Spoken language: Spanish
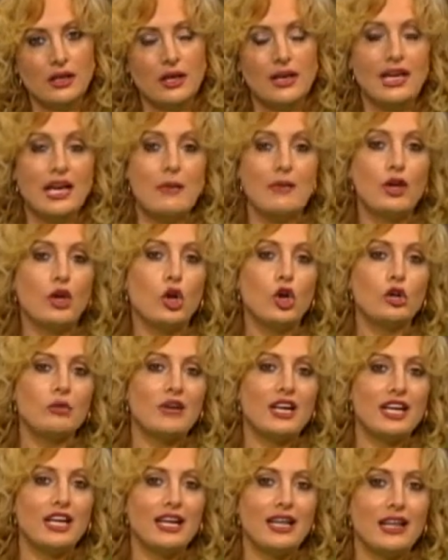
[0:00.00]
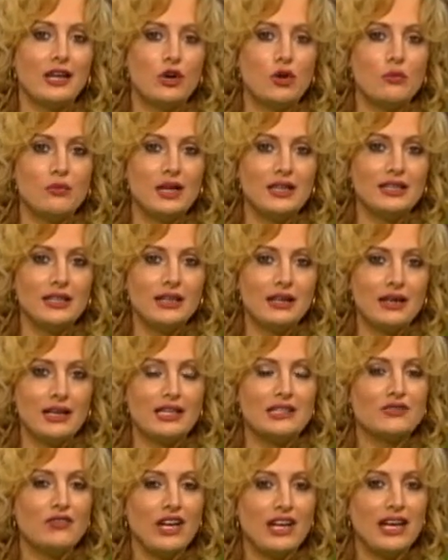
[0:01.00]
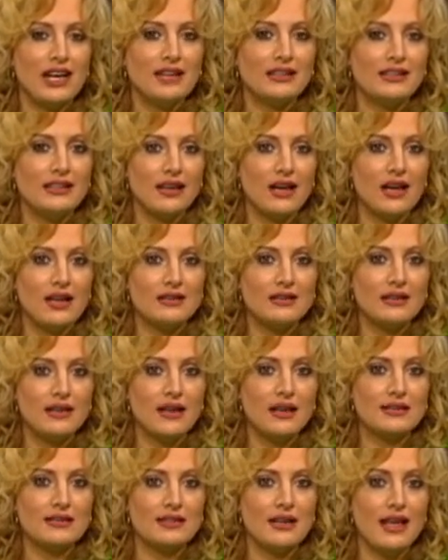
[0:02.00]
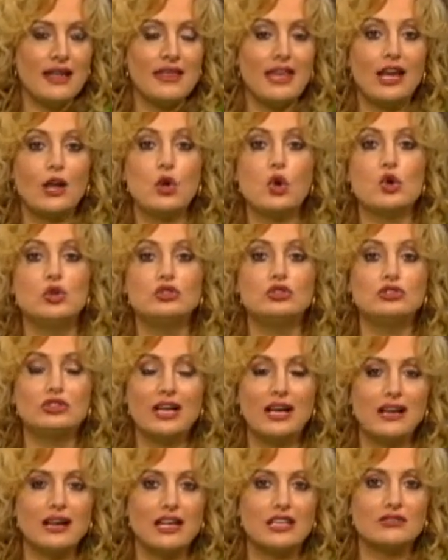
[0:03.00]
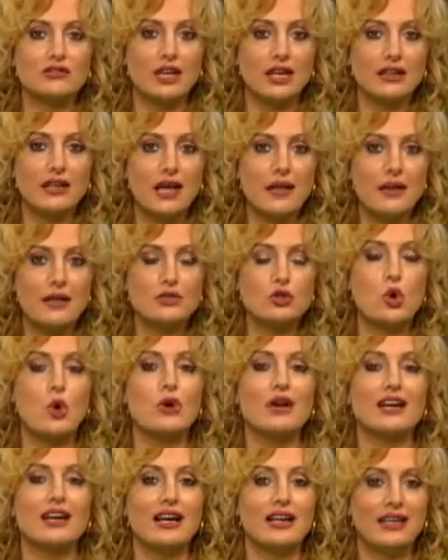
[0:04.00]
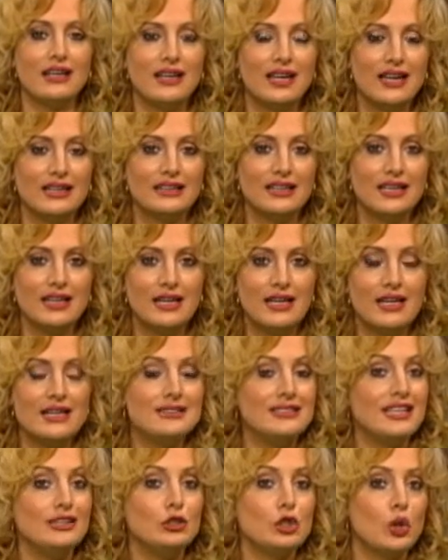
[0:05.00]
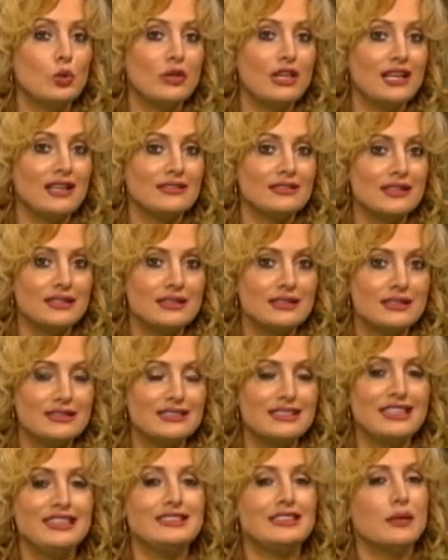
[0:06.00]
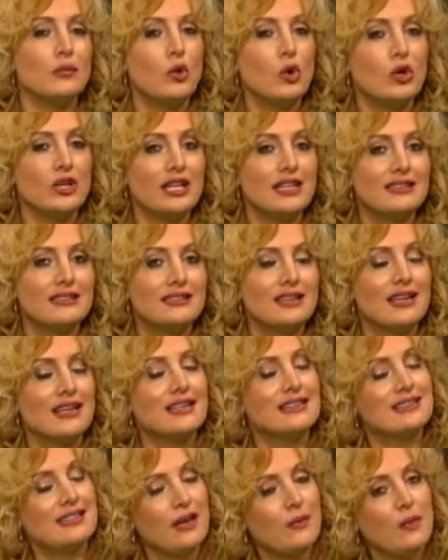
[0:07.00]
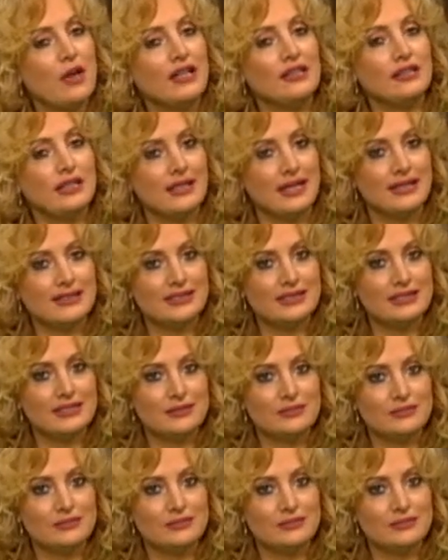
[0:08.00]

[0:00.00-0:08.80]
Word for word: la mejor manera de combatir las falacias es la de contar las verdades con claridad, sin dobleces, sin temores, sin mentiras.